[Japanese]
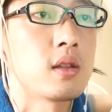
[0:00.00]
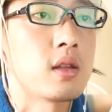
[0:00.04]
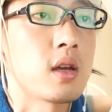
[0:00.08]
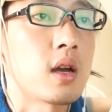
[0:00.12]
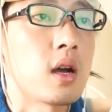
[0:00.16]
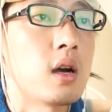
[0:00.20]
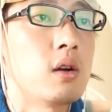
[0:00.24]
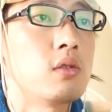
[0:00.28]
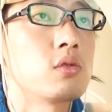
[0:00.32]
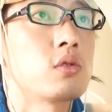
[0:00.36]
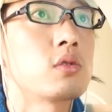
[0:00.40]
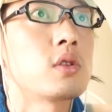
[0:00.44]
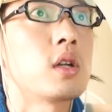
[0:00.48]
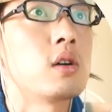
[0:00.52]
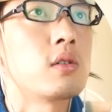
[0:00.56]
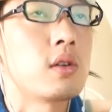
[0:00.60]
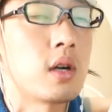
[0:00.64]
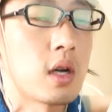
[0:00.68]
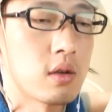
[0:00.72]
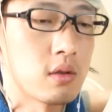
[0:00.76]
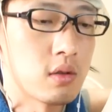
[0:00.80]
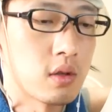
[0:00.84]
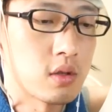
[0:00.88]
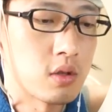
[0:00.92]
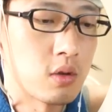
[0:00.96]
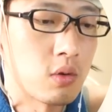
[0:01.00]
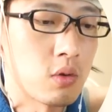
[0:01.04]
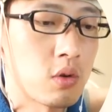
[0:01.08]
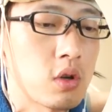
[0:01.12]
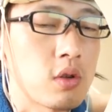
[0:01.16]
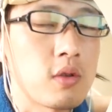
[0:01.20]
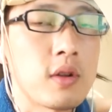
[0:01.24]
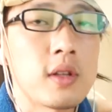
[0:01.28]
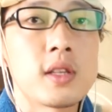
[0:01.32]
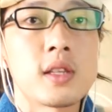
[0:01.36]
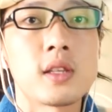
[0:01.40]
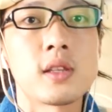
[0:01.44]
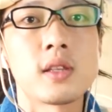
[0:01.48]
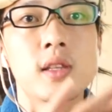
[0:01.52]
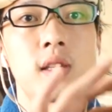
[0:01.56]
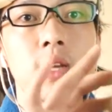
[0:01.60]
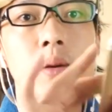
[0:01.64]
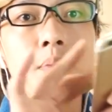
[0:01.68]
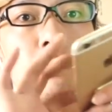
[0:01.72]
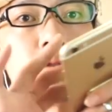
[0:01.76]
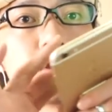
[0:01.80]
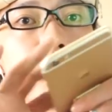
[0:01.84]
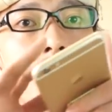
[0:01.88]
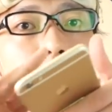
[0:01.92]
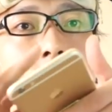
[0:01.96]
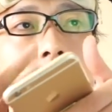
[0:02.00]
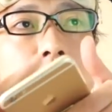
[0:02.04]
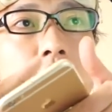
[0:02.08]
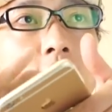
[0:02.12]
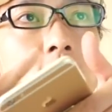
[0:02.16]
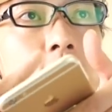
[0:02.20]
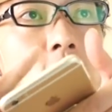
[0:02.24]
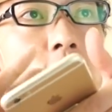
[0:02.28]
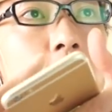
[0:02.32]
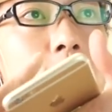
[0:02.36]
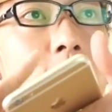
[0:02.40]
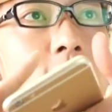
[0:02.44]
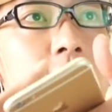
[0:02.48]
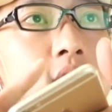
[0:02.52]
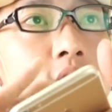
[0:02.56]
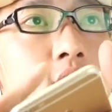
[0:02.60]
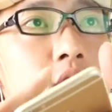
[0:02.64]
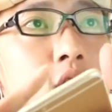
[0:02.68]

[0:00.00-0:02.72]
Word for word: で、カウントダウンがあるんですけど、これね、タップすることで飛ばせ、